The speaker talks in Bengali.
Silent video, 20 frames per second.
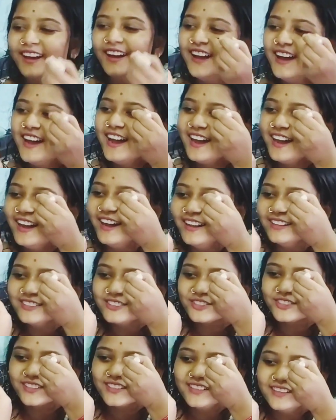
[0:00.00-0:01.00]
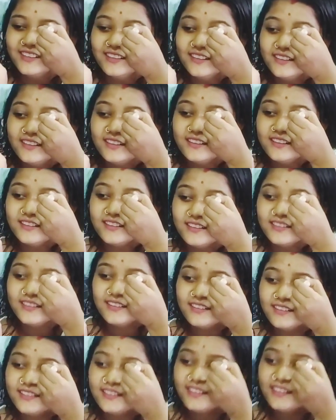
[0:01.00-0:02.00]
একটু লিপস্টিক আর একটু লাইনার আর
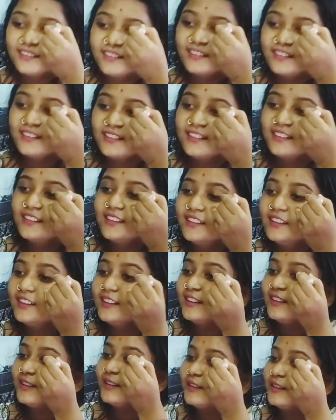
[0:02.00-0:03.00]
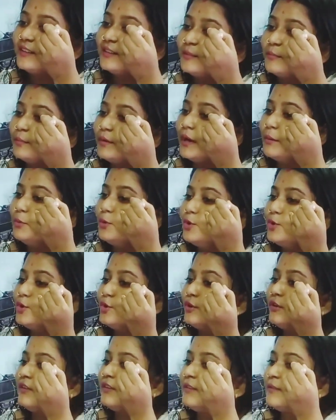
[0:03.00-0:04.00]
সিঁদুর আর কিচ্ছু না আর এই যে নতুন
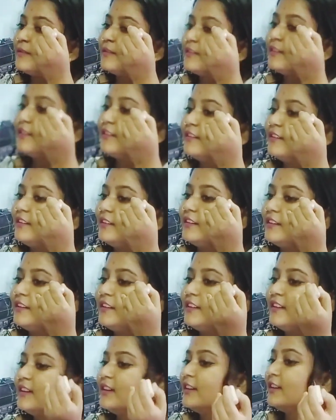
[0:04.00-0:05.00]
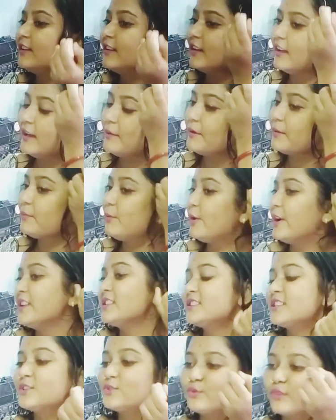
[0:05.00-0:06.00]
সাদা কুর্তিটা পরে নিয়েছি আর আমার
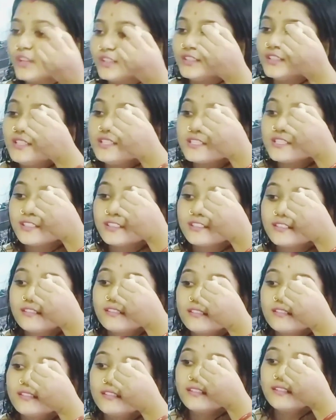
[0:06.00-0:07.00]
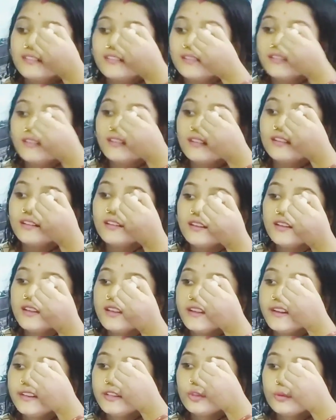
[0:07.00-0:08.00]
জন্মদিনে আমি নতুন জামা পরেছি আর
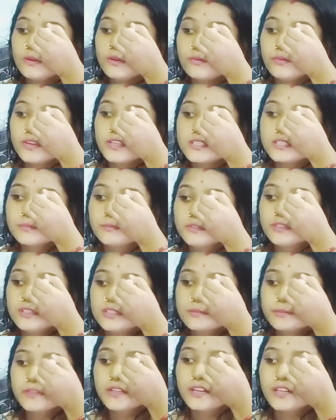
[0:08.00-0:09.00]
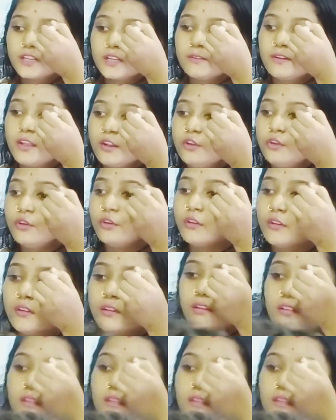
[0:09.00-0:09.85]
মেয়েকে নতুন জামা পরাবো না এটা হতে পারে না